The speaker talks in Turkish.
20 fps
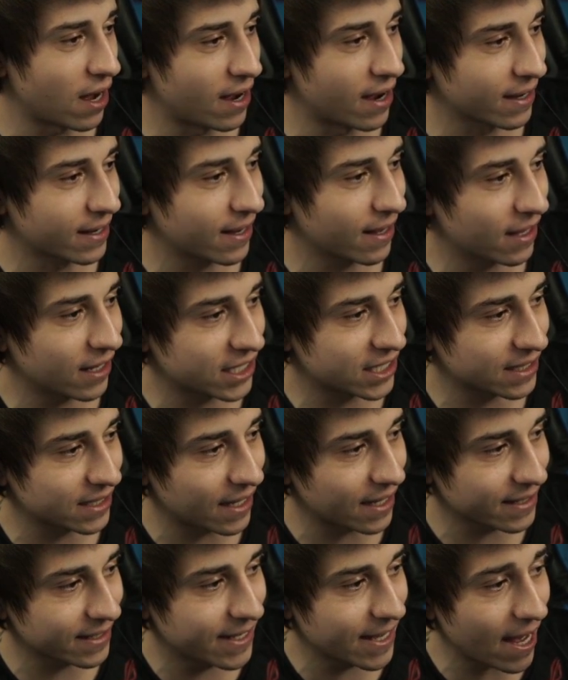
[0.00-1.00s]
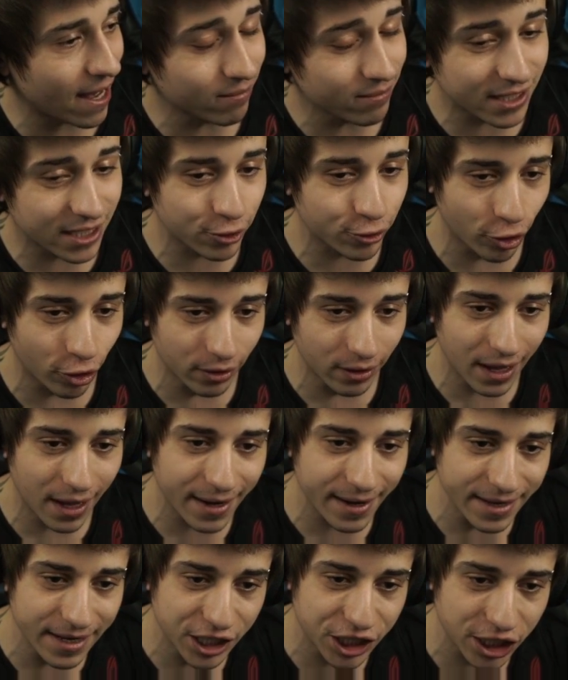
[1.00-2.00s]
arkadaşlar.
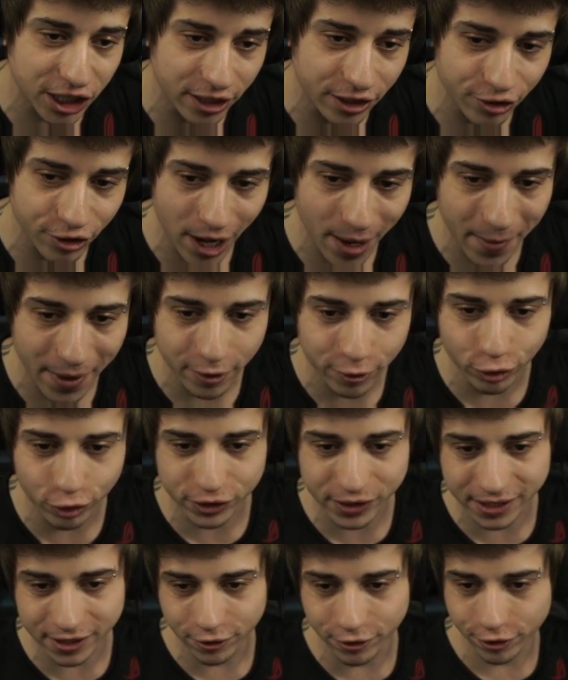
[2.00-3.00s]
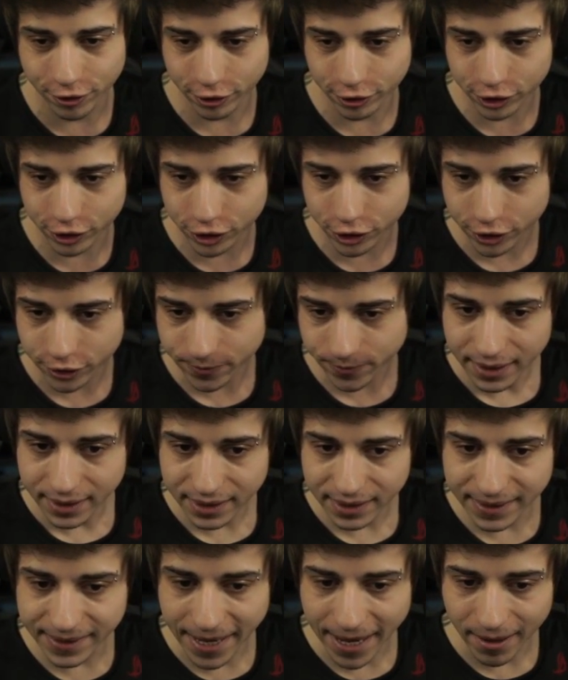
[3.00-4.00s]
Gemstone'lar ne işe yarıyor? Hemen gösteriyoruz.
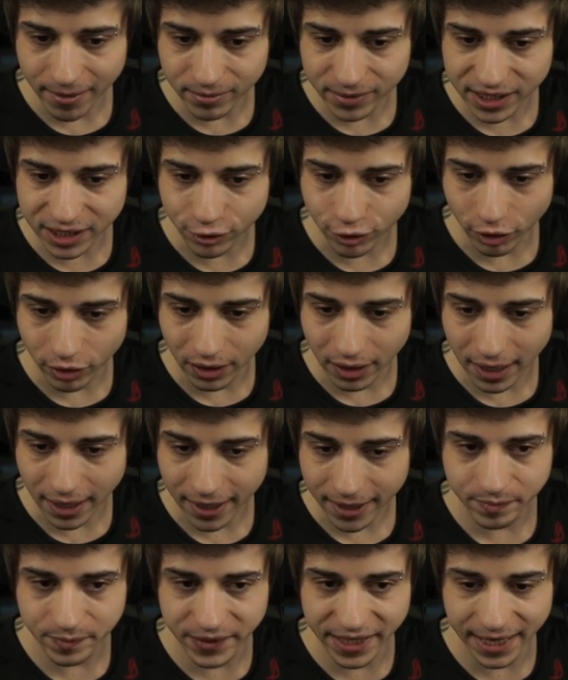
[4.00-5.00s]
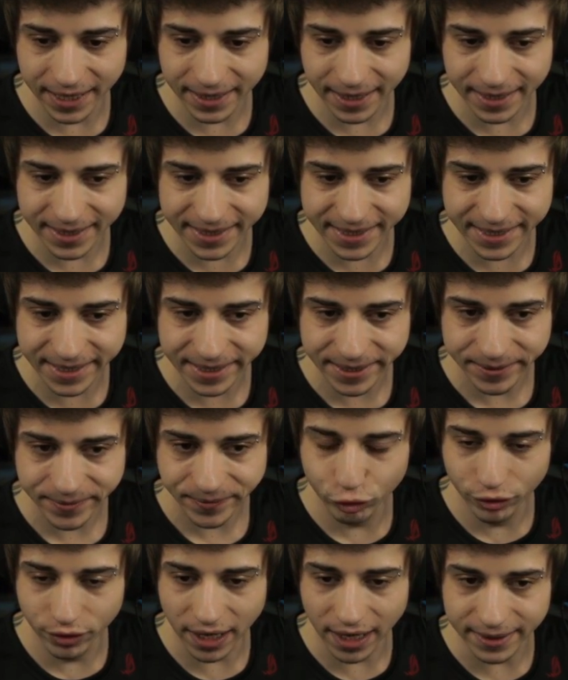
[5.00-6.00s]
Gemstone'la bir adet
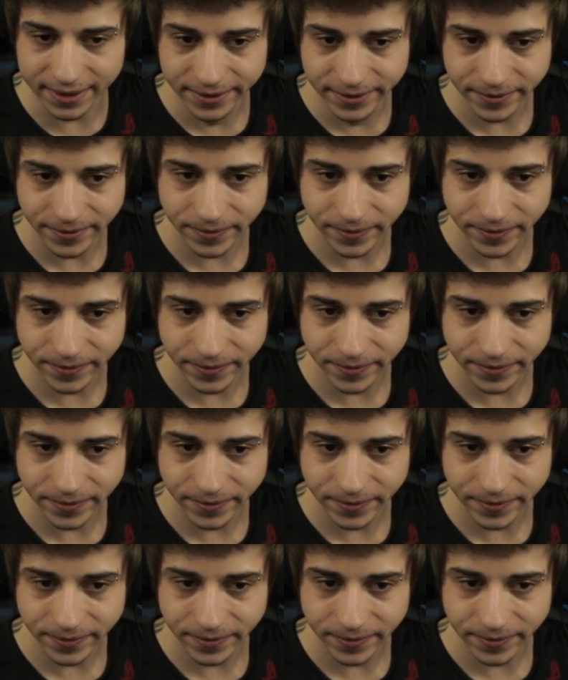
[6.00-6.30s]
bundan